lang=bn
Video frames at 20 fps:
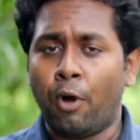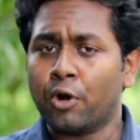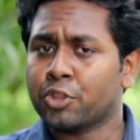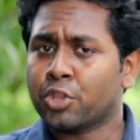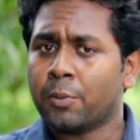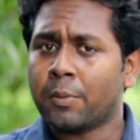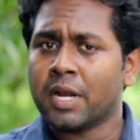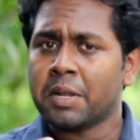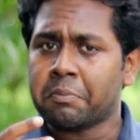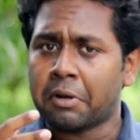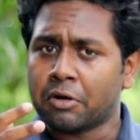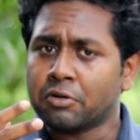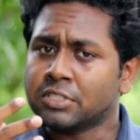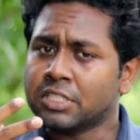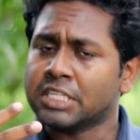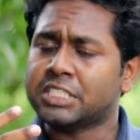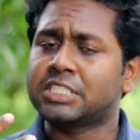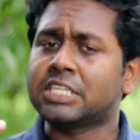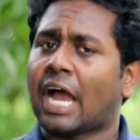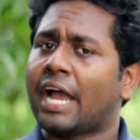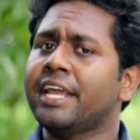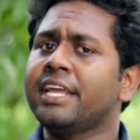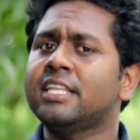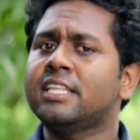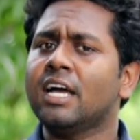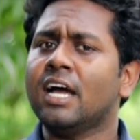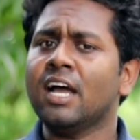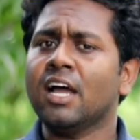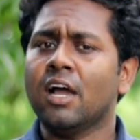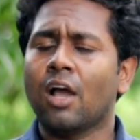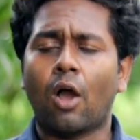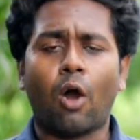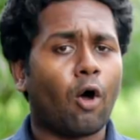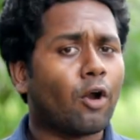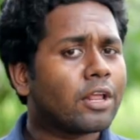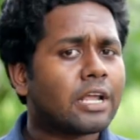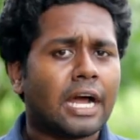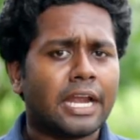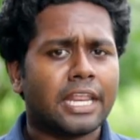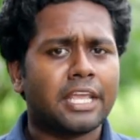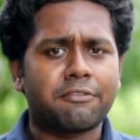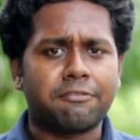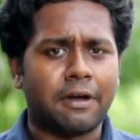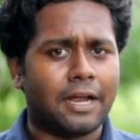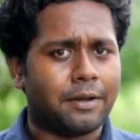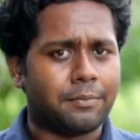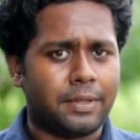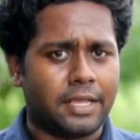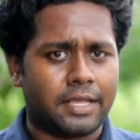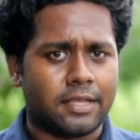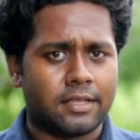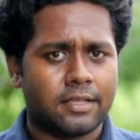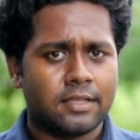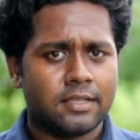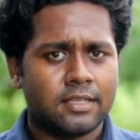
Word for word: বর্তমানে মানুষের চাহিদা অর্গানিক ফার্মিং